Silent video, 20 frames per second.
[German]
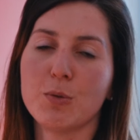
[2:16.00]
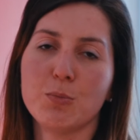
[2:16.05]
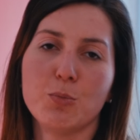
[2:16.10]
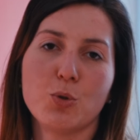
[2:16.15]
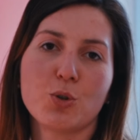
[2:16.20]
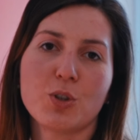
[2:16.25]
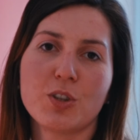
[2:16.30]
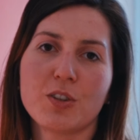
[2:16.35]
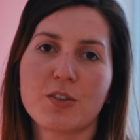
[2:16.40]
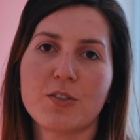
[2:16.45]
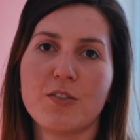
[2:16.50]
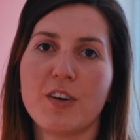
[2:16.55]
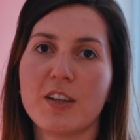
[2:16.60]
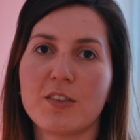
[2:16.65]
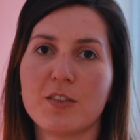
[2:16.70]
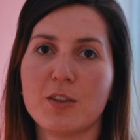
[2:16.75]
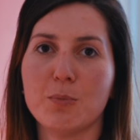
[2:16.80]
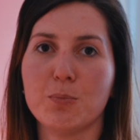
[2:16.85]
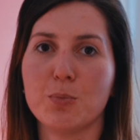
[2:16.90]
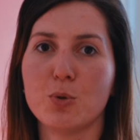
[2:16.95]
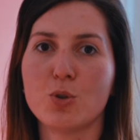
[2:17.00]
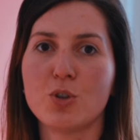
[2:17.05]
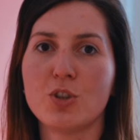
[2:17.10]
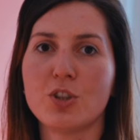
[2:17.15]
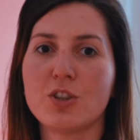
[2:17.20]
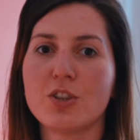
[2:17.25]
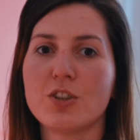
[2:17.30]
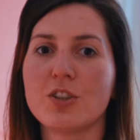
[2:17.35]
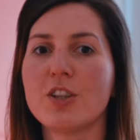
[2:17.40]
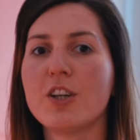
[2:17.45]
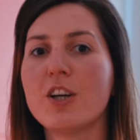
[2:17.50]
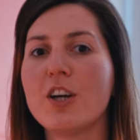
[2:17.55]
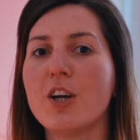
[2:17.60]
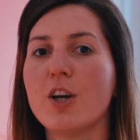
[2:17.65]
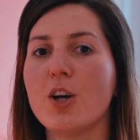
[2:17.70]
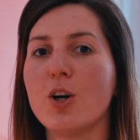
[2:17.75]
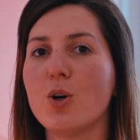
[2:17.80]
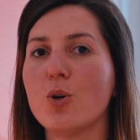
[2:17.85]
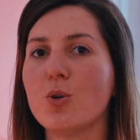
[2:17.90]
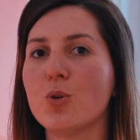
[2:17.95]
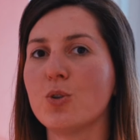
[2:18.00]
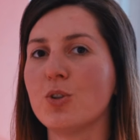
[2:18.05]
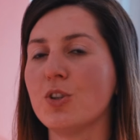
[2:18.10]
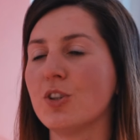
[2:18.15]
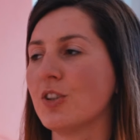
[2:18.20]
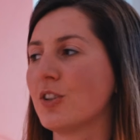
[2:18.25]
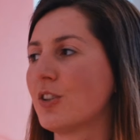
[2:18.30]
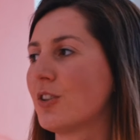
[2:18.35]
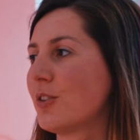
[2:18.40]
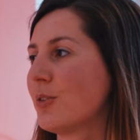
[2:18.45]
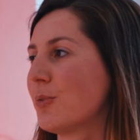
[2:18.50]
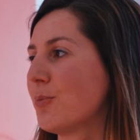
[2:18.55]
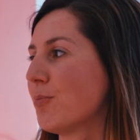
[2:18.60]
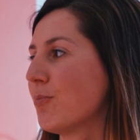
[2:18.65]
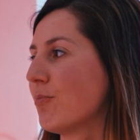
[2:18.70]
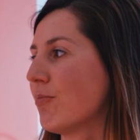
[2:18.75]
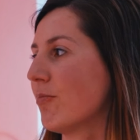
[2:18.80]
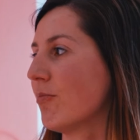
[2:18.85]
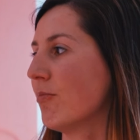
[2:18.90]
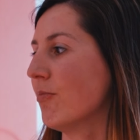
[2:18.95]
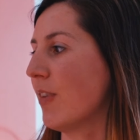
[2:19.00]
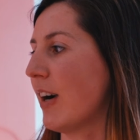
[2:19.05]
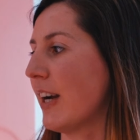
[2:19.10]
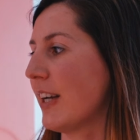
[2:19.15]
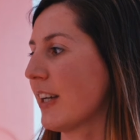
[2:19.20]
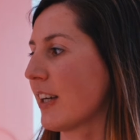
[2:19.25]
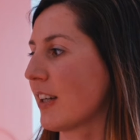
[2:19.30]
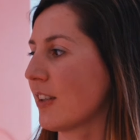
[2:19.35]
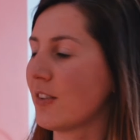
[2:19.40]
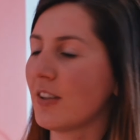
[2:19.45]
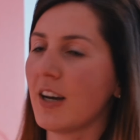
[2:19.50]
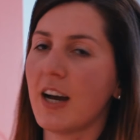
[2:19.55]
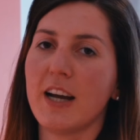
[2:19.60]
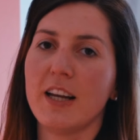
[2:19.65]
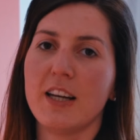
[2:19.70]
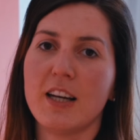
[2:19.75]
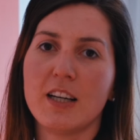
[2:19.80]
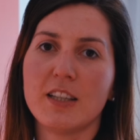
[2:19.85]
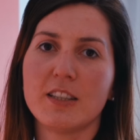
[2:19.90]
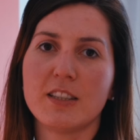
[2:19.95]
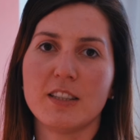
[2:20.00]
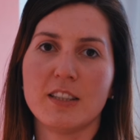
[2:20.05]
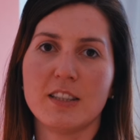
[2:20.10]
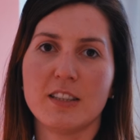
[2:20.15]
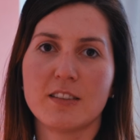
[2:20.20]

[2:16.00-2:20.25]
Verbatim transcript: wir mögen es quasi bunt und ein weiteres Highlight in